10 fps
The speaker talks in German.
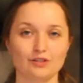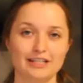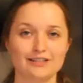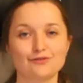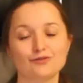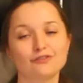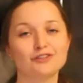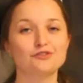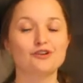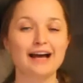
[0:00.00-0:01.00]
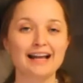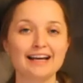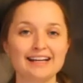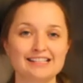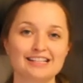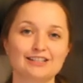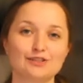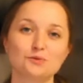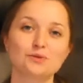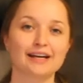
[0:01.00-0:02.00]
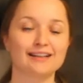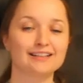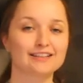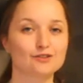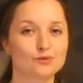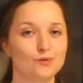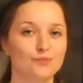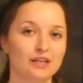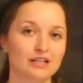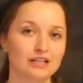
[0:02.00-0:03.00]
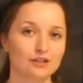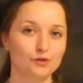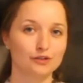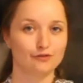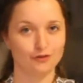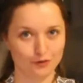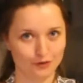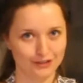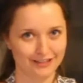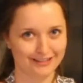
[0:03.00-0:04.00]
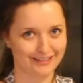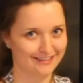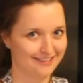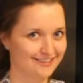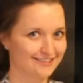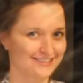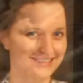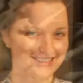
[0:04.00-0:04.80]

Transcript: jetzt fügen wir nur noch alle restlichen Zutaten hinzu und verrühren das Ganze kurz.